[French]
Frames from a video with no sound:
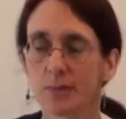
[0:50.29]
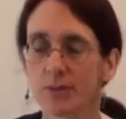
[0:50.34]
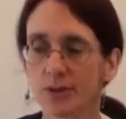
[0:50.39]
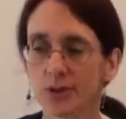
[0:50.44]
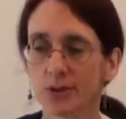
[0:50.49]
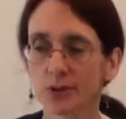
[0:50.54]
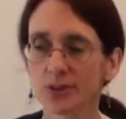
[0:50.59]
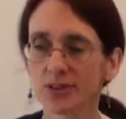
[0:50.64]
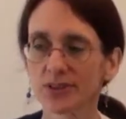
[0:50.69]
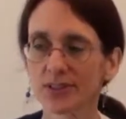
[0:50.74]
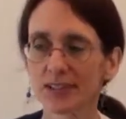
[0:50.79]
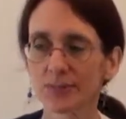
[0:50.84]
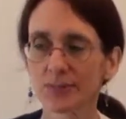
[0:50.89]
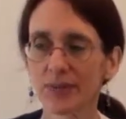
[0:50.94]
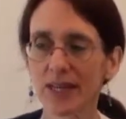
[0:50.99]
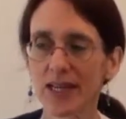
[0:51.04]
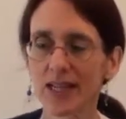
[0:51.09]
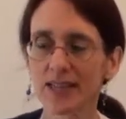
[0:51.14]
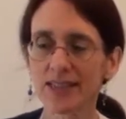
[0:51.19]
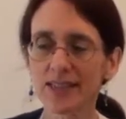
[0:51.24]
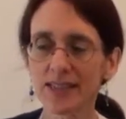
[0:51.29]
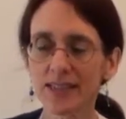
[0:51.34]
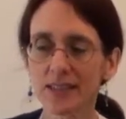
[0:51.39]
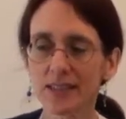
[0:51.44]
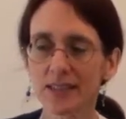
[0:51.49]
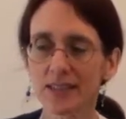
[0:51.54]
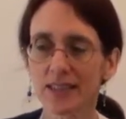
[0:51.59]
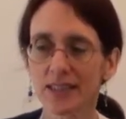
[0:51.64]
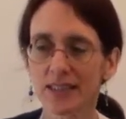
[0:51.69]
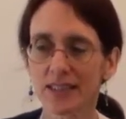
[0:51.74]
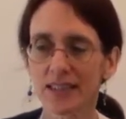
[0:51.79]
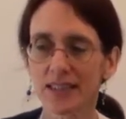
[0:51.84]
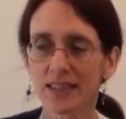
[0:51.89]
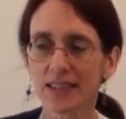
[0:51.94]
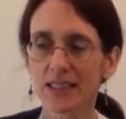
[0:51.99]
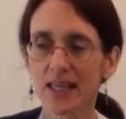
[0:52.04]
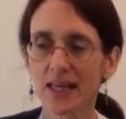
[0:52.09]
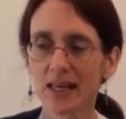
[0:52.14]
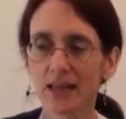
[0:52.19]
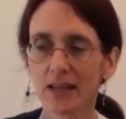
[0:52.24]
Parce que dans cette maladie,
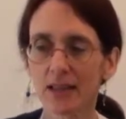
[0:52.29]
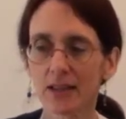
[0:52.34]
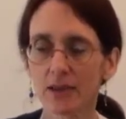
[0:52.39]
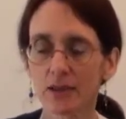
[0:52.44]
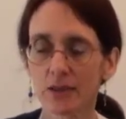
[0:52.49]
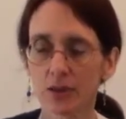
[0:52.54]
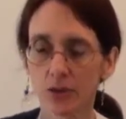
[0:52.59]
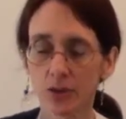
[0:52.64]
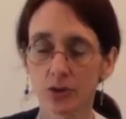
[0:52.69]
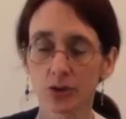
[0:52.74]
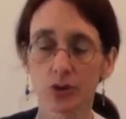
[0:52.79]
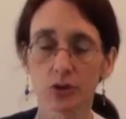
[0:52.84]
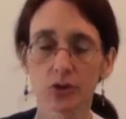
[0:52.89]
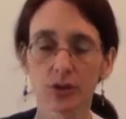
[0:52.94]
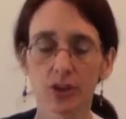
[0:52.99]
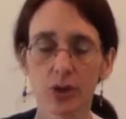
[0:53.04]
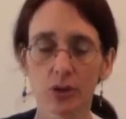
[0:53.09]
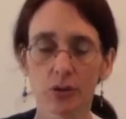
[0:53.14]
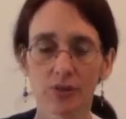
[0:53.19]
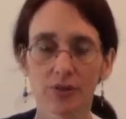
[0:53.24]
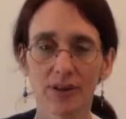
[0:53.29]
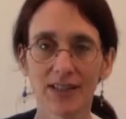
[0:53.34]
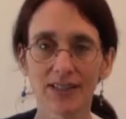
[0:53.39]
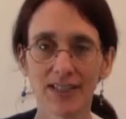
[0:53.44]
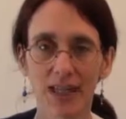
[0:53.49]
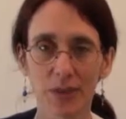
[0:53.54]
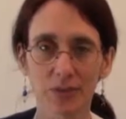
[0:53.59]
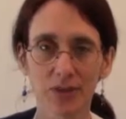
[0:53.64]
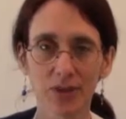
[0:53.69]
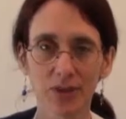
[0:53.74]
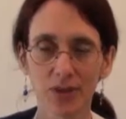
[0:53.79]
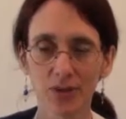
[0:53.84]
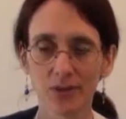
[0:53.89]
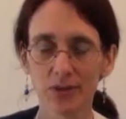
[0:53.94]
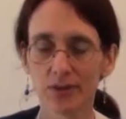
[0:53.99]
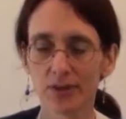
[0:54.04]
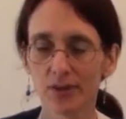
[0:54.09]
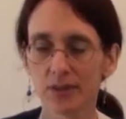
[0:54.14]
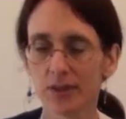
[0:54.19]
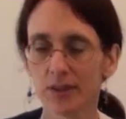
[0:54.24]
il y a, lorsqu'on est en phase
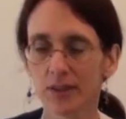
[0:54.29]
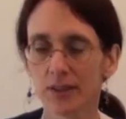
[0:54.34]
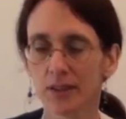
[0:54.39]
rémitante,